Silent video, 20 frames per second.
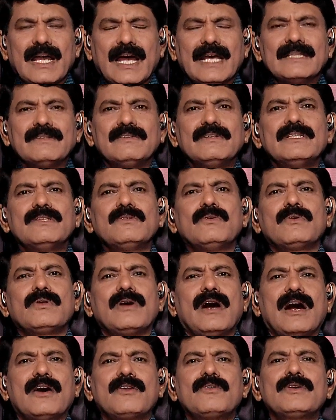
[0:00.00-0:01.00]
அது வந்து ஒரு
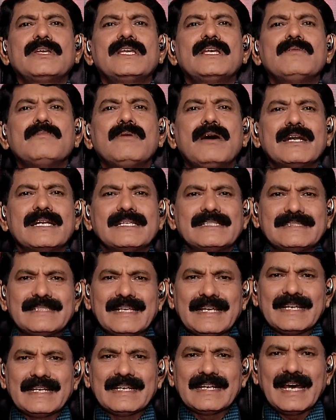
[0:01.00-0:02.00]
ஆரோக்கியமான
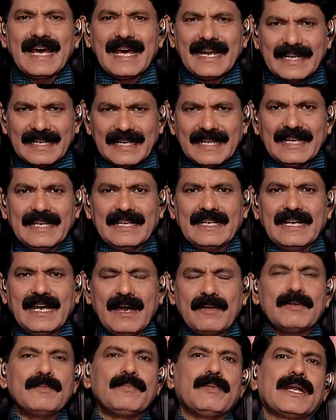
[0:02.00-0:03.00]
செயல் அல்ல
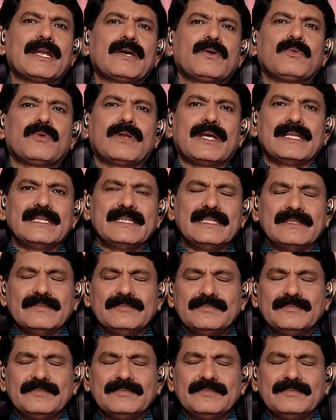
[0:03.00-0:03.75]
அப்படி பண்ணக்கூடாது